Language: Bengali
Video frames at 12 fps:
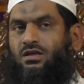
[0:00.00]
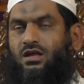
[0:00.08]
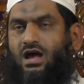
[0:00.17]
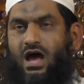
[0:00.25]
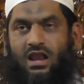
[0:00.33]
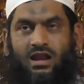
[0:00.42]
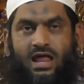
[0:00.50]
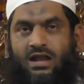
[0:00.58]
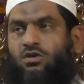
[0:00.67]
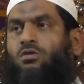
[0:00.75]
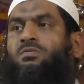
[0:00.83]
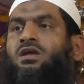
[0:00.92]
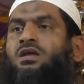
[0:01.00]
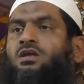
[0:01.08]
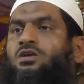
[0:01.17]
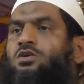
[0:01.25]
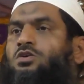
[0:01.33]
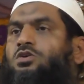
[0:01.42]
আল্লাহ নবী
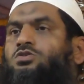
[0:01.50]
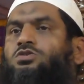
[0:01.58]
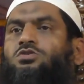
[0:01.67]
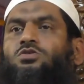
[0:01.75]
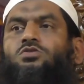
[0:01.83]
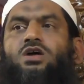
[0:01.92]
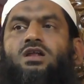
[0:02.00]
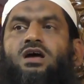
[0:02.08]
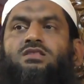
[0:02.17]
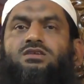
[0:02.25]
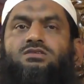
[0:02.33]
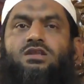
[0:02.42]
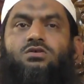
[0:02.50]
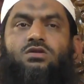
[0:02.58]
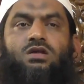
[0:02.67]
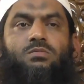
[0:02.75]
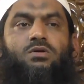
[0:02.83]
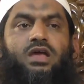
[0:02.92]
শুধু কোরআন হাদিসের কথা
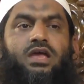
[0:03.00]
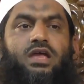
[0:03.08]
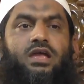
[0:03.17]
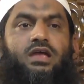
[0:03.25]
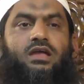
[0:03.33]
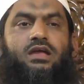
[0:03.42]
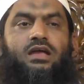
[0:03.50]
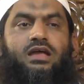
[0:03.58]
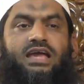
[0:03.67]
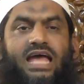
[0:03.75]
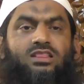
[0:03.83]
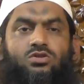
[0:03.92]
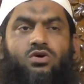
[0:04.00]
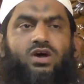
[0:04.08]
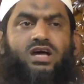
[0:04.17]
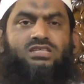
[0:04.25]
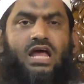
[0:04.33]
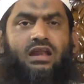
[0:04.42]
বলেই ক্ষান্ত হয়ে
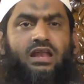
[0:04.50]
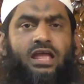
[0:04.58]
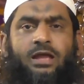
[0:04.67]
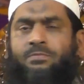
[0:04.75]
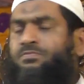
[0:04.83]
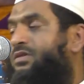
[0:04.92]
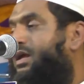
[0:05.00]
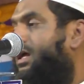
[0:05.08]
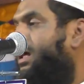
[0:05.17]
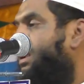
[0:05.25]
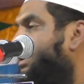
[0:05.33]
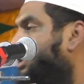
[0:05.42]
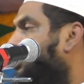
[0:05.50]
যাননি নীরব